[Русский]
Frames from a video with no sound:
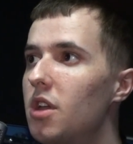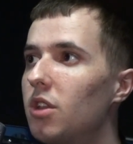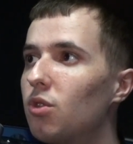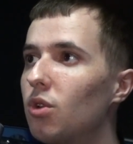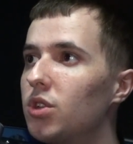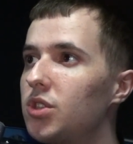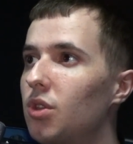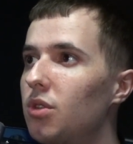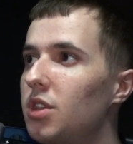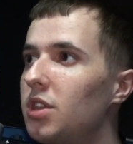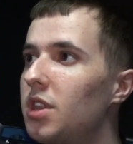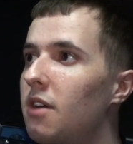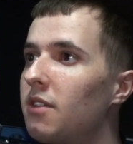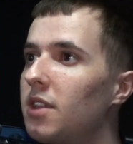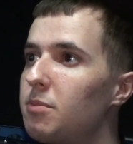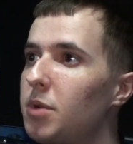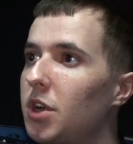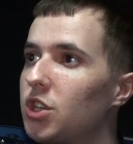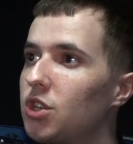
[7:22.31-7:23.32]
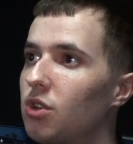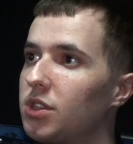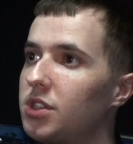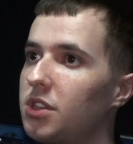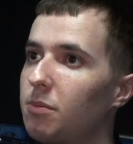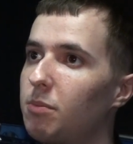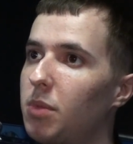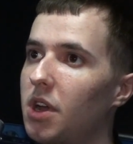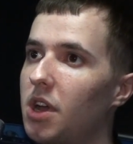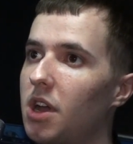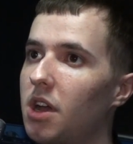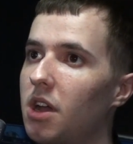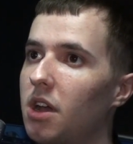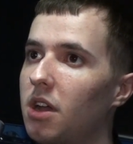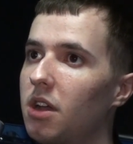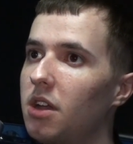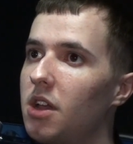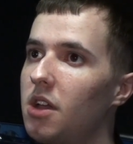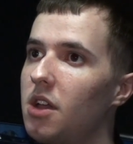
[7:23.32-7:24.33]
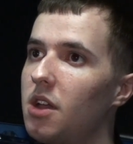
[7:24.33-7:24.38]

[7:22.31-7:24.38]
То есть он недавно прошелся по,